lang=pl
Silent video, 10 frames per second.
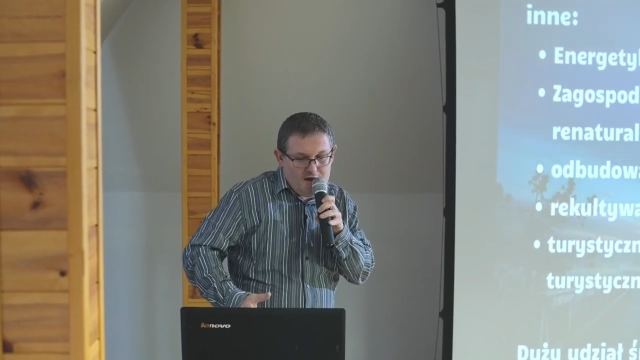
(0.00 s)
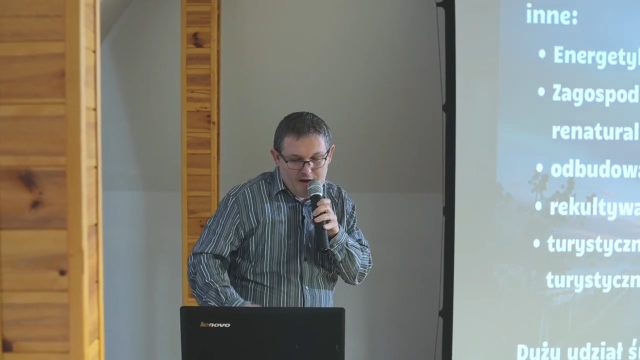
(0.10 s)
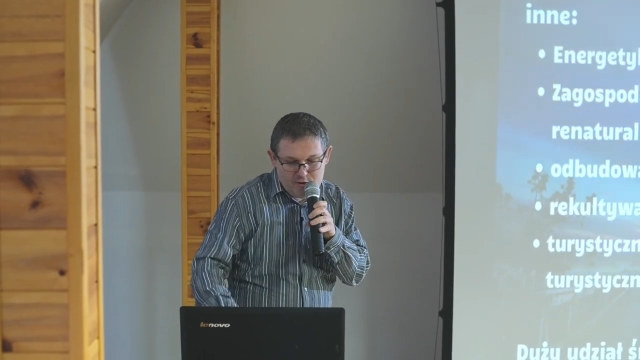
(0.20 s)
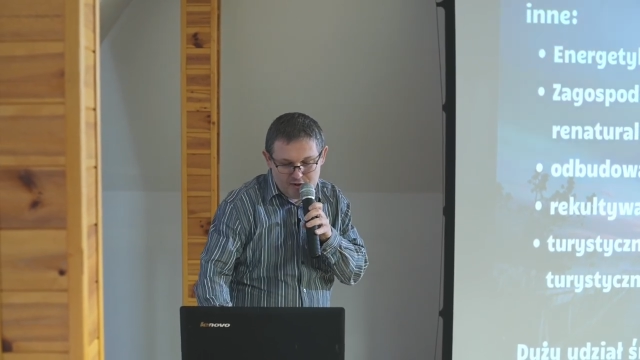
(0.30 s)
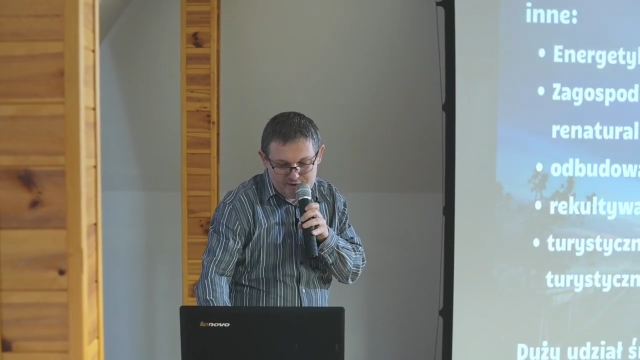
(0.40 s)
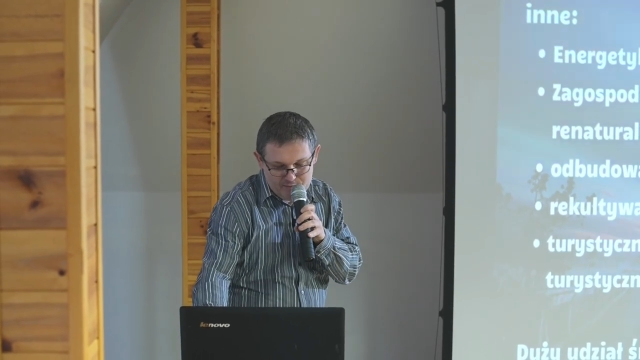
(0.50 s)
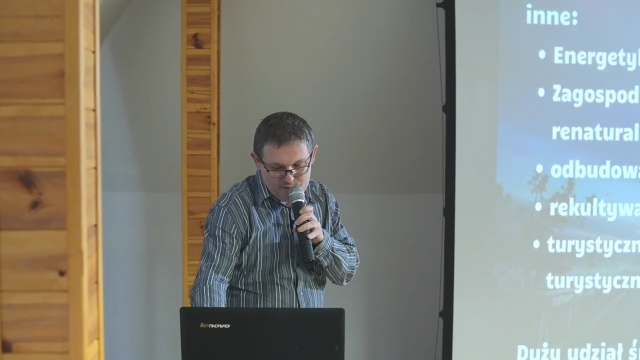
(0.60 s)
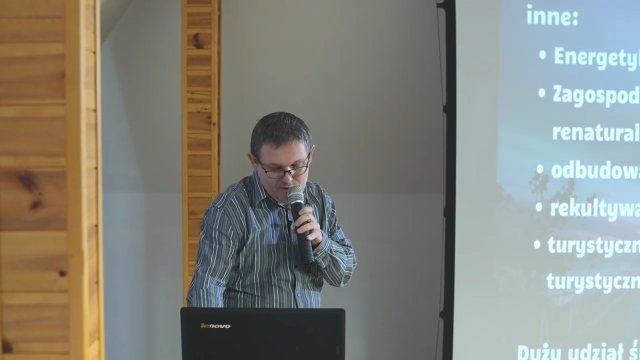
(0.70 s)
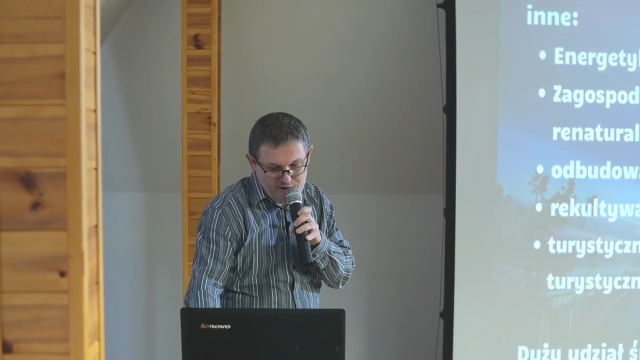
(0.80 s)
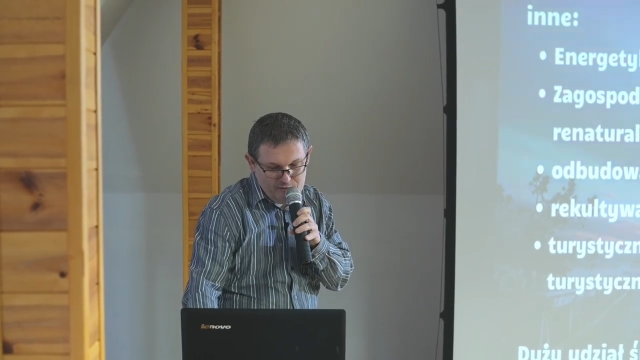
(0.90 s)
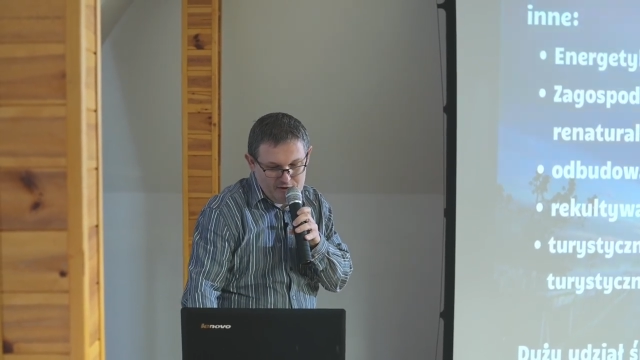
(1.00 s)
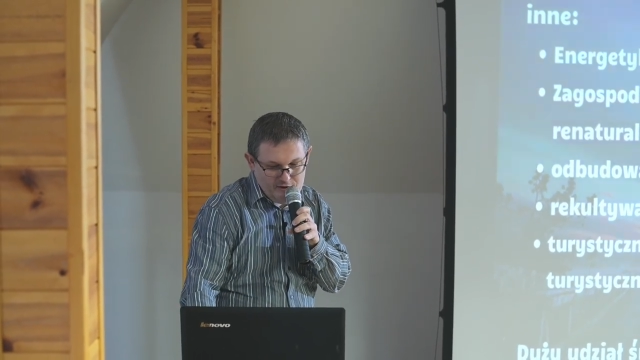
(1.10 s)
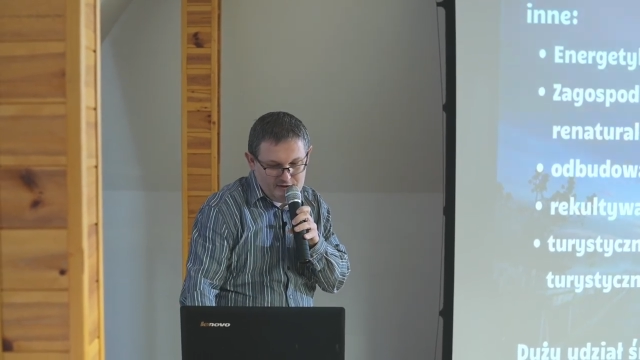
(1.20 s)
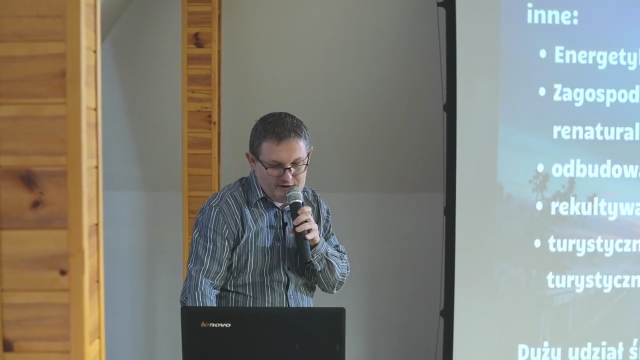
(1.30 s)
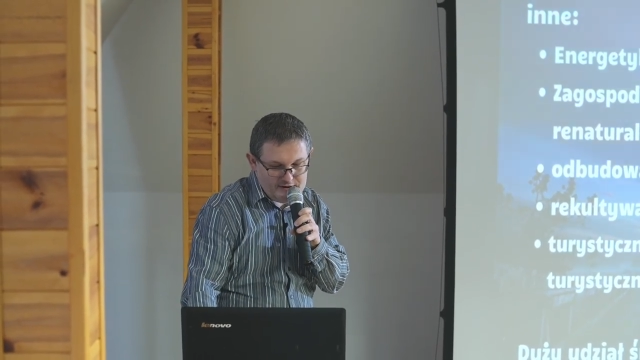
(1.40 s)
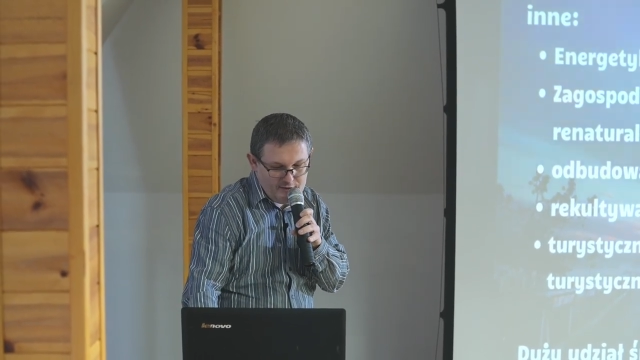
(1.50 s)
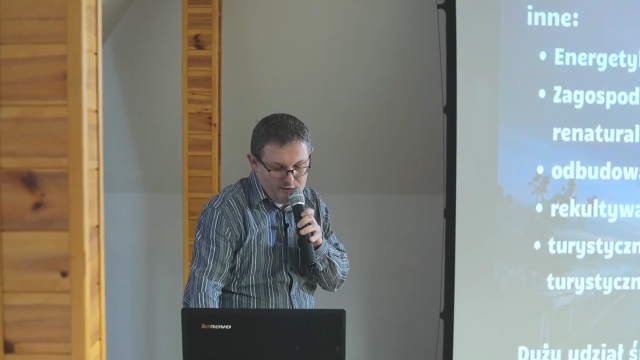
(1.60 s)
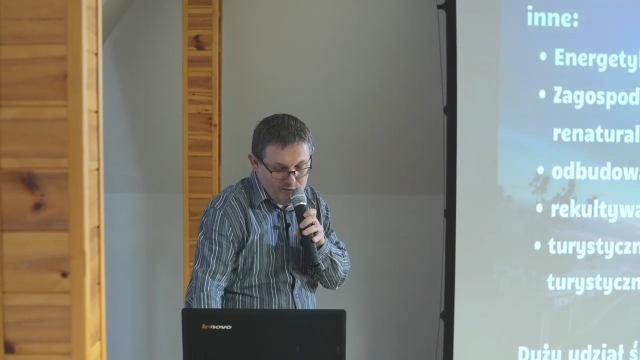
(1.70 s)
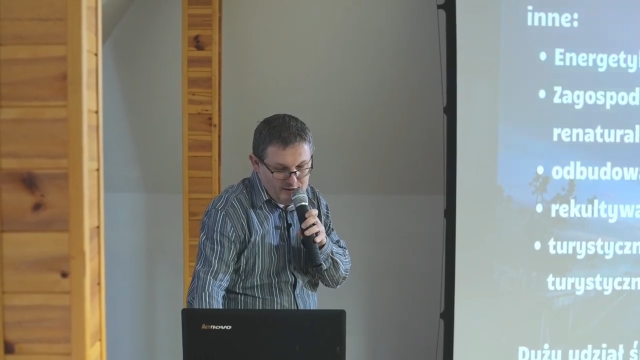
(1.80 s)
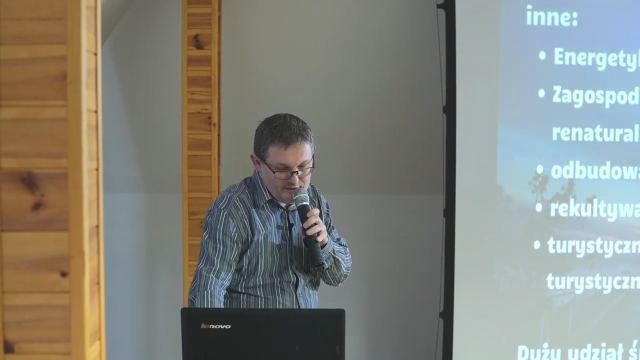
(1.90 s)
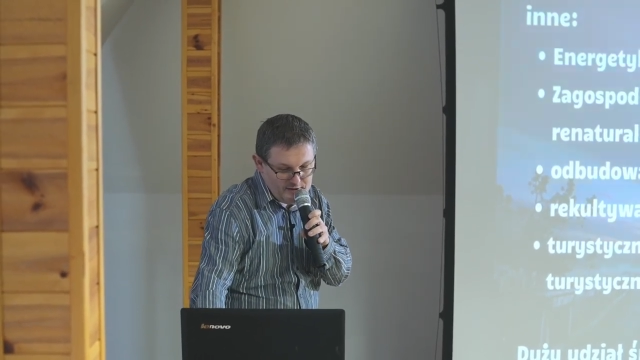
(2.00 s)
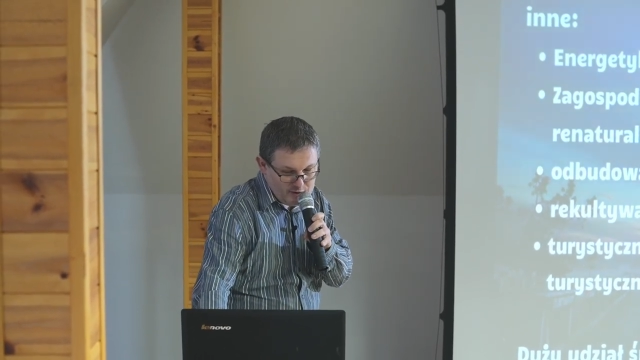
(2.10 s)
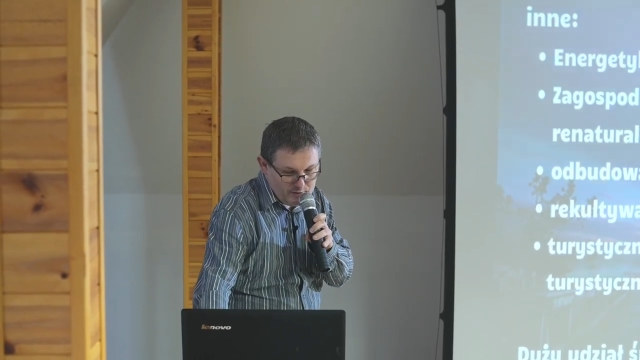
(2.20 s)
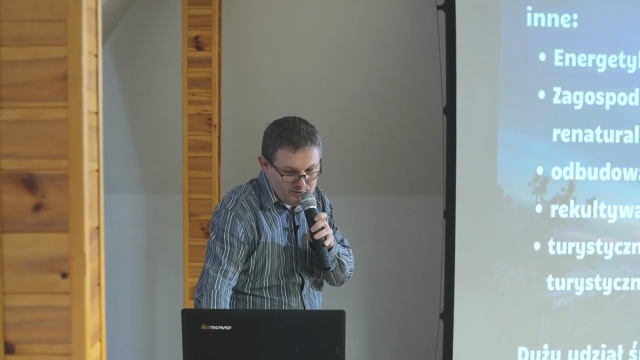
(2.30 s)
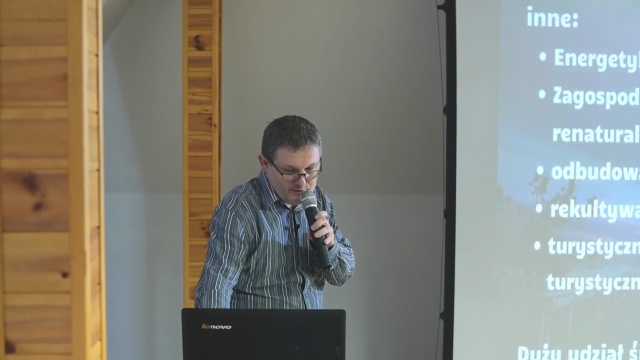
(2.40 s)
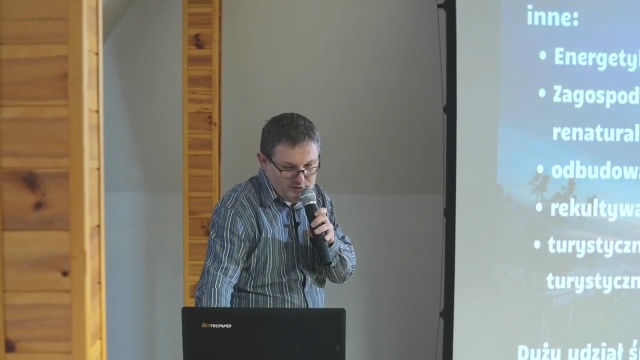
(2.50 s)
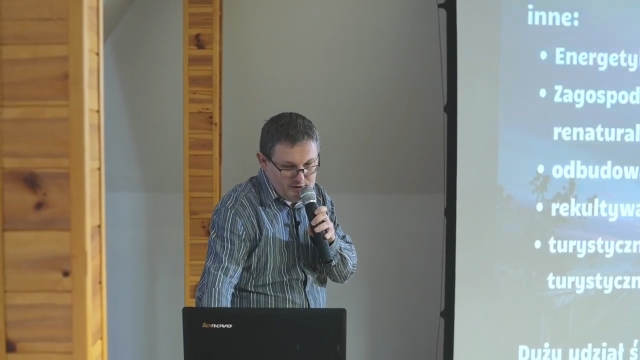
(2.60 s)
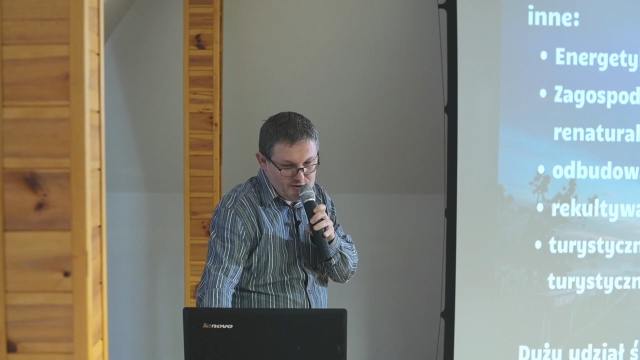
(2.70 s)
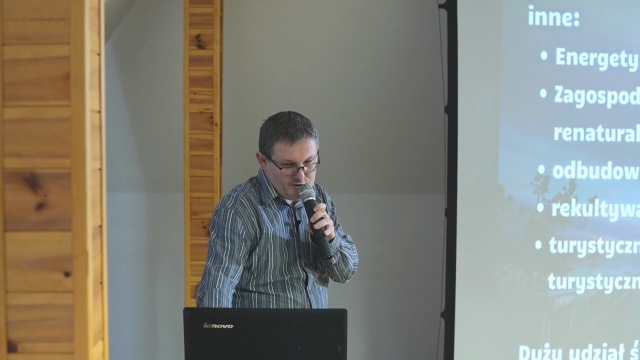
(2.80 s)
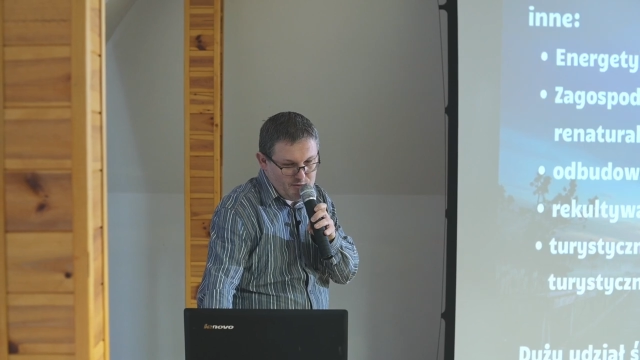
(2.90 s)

akurat te publiczne pieniądze na transformację na to powinny iść,